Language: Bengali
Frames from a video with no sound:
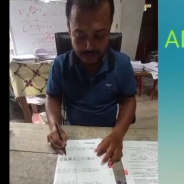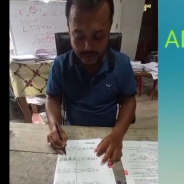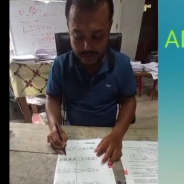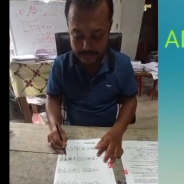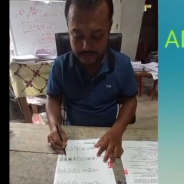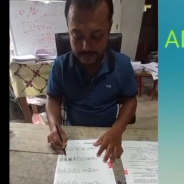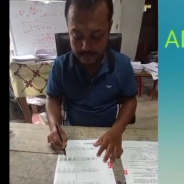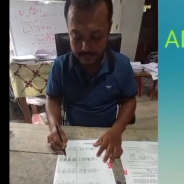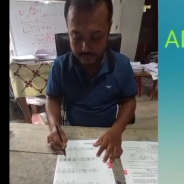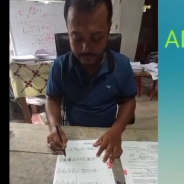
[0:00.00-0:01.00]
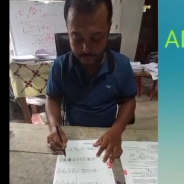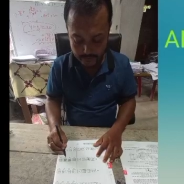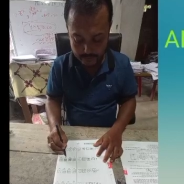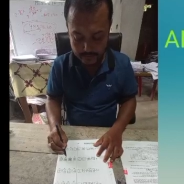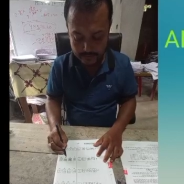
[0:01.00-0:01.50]
নাইনটিনের
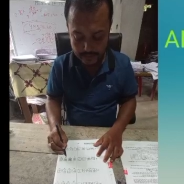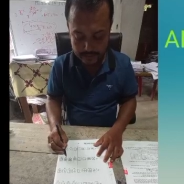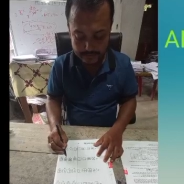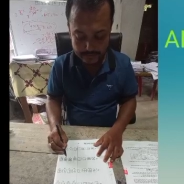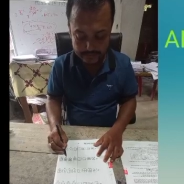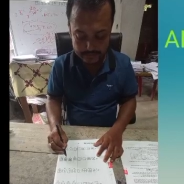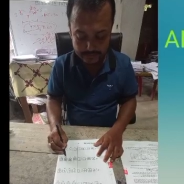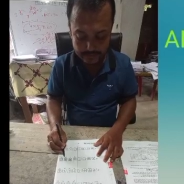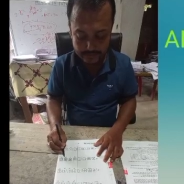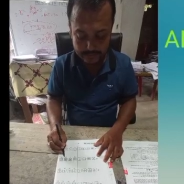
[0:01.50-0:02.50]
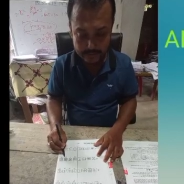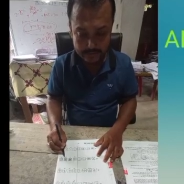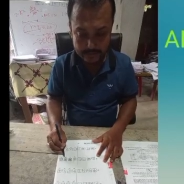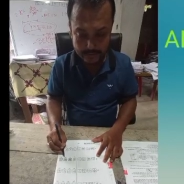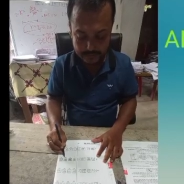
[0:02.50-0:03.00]
নাইনটিনের সি
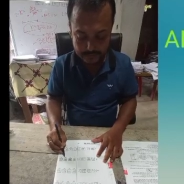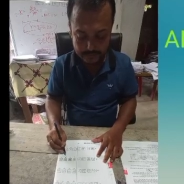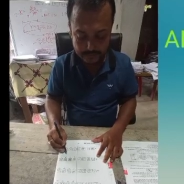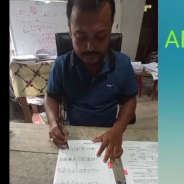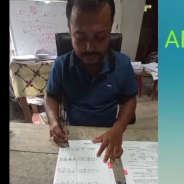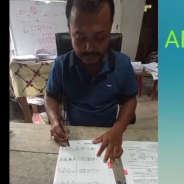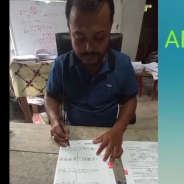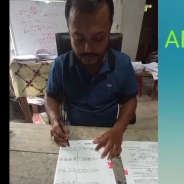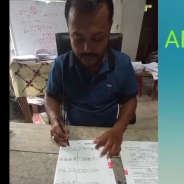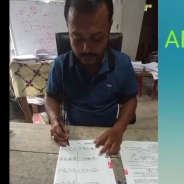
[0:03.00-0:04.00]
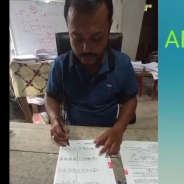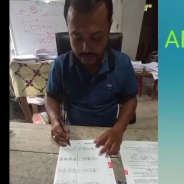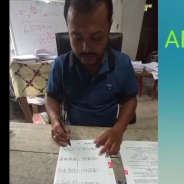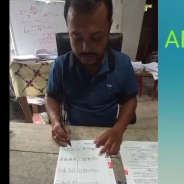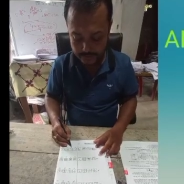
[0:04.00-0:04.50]
কারের ছিল আর
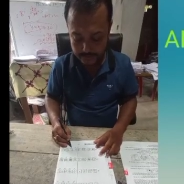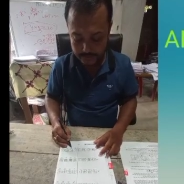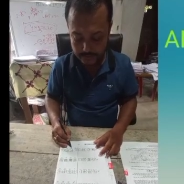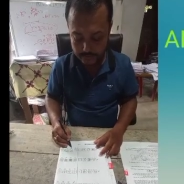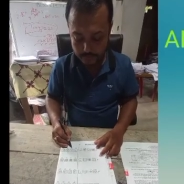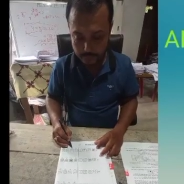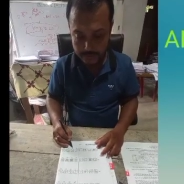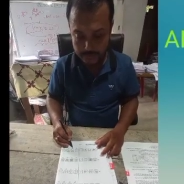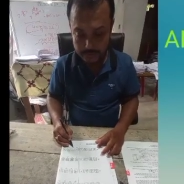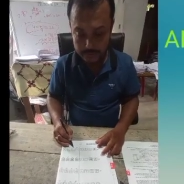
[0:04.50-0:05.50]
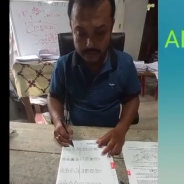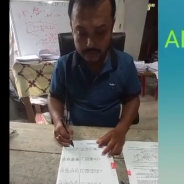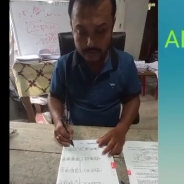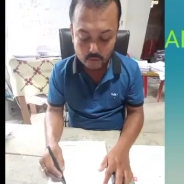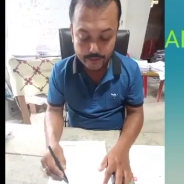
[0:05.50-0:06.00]
টোয়েন্টি বি
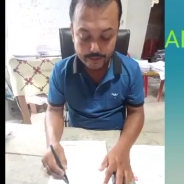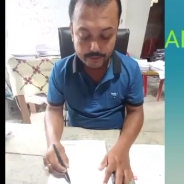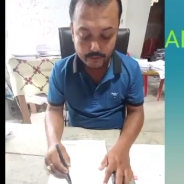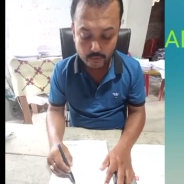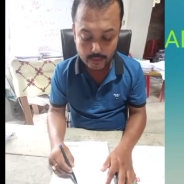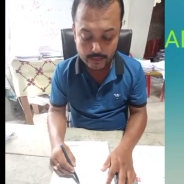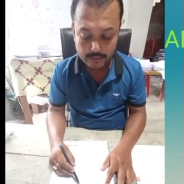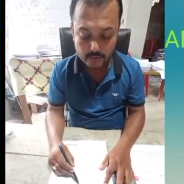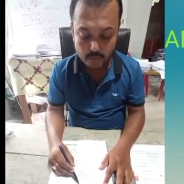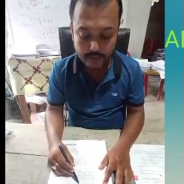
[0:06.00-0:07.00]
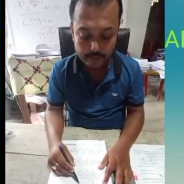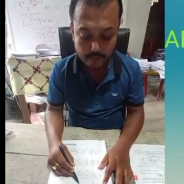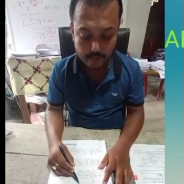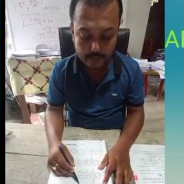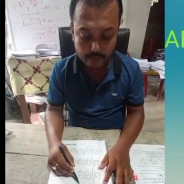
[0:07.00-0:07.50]
টোয়েন্টি টোয়েন্টি ওয়ান টোয়েন্টি
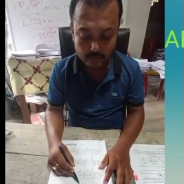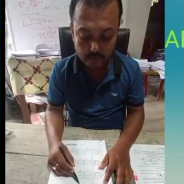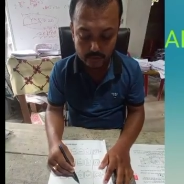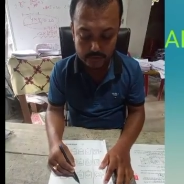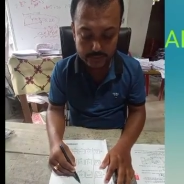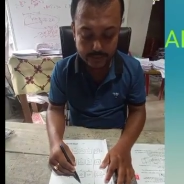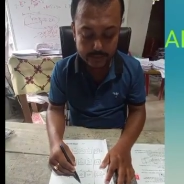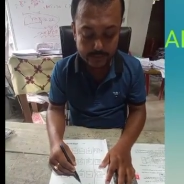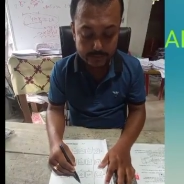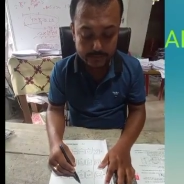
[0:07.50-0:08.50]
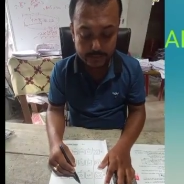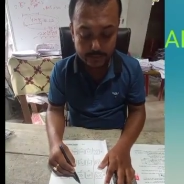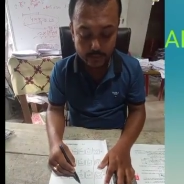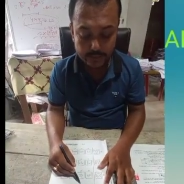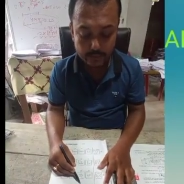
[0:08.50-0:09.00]
ওয়ানের উত্তর হচ্ছে যে
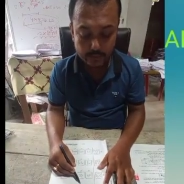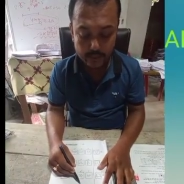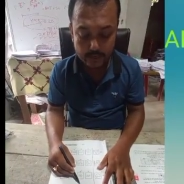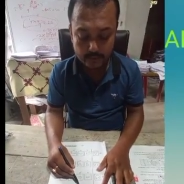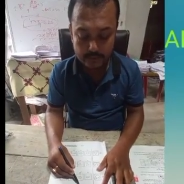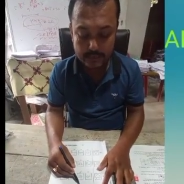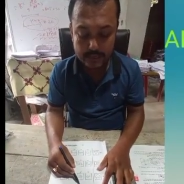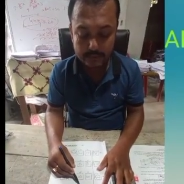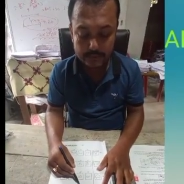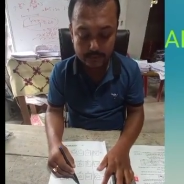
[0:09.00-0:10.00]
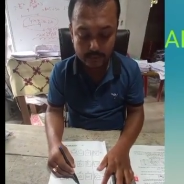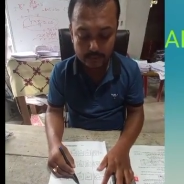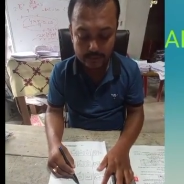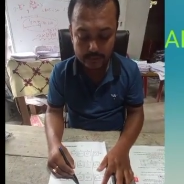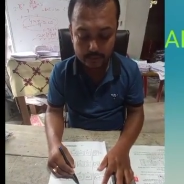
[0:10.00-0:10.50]
টোয়েন্টি ওয়ান হচ্ছে আমাদের কত
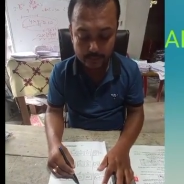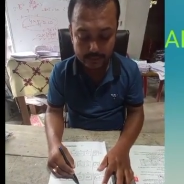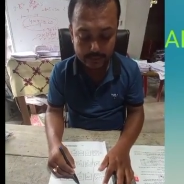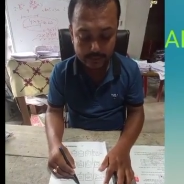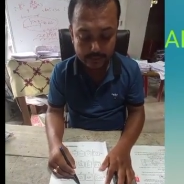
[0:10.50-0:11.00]
আসলো বি